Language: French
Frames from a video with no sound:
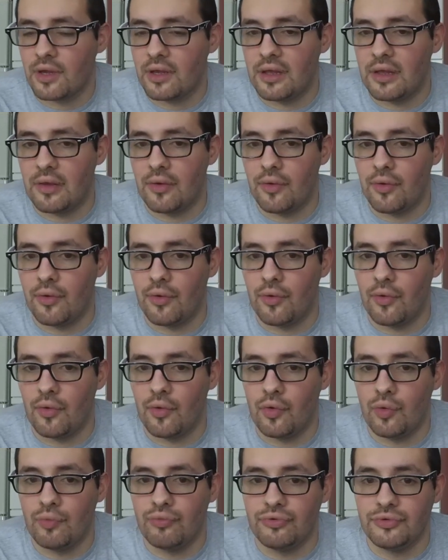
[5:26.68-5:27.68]
Et
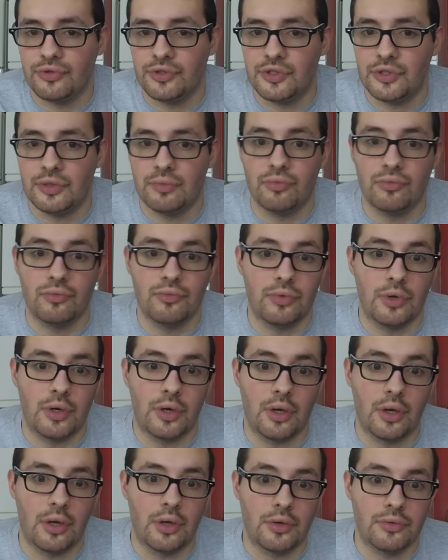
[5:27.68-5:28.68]
euh, le bounty, bon
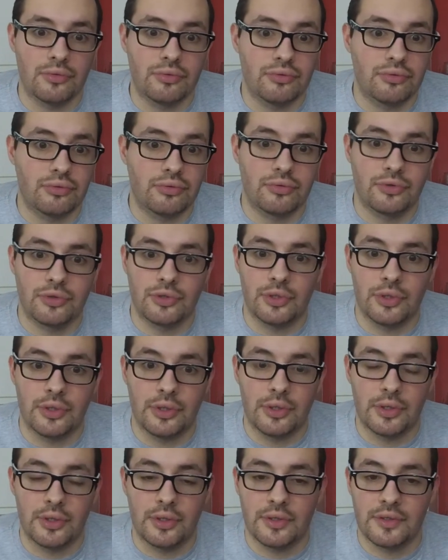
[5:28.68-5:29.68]
bah
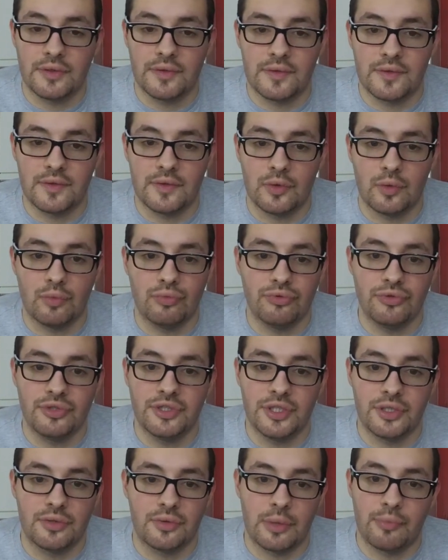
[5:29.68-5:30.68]
c'est au
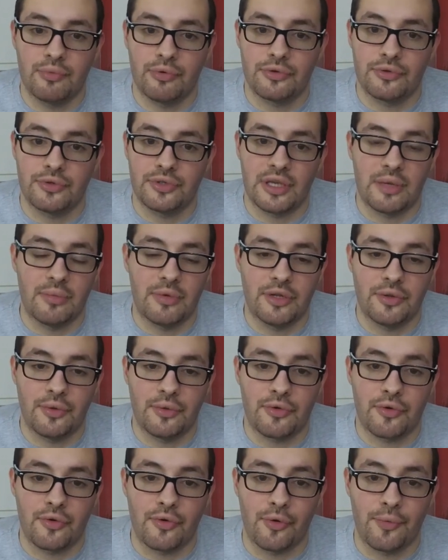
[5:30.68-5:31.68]
bounty quoi pour ceux qui aiment la
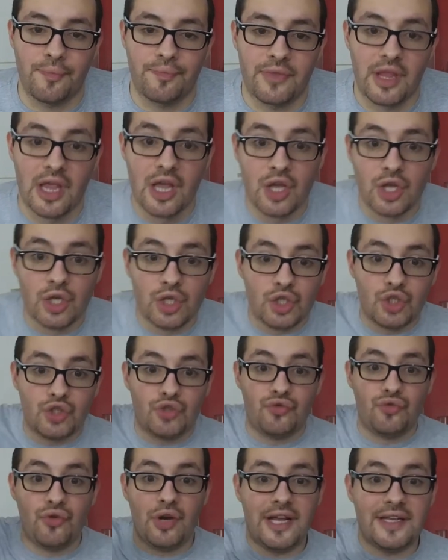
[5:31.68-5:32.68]
note.
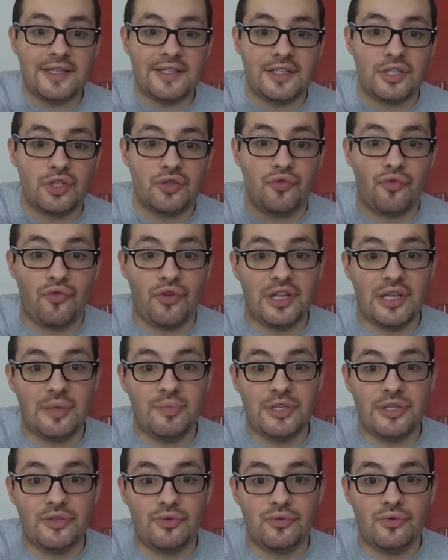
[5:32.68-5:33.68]
Je vous laisse, je vous fais des
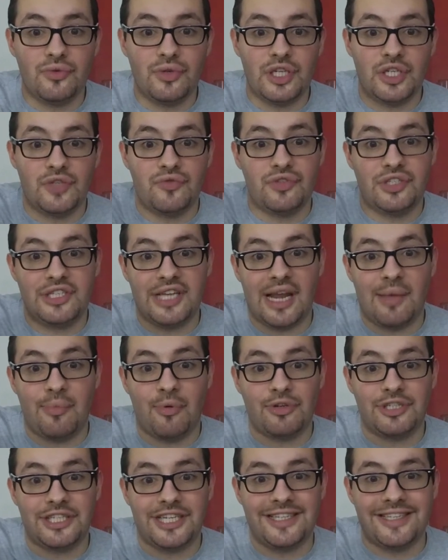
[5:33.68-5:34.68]
bisous et je vous dis à la
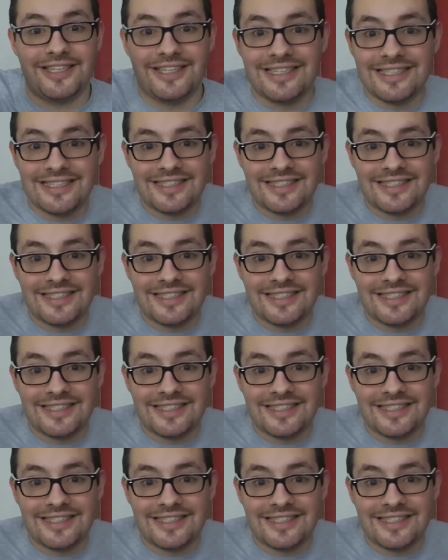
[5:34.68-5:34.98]
prochaine.